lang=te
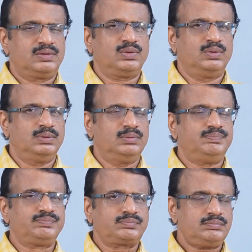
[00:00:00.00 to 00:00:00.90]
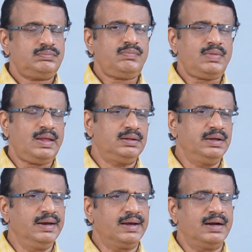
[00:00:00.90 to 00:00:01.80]
సో
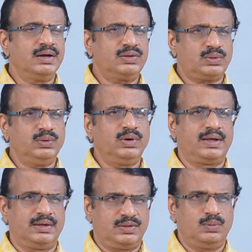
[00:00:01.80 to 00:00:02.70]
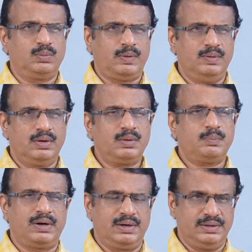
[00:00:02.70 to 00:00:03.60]
దీన్ని ఖండిస్తూ డీకే శివకుమార్
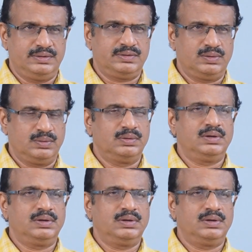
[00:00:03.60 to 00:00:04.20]
ప్రకటించాడు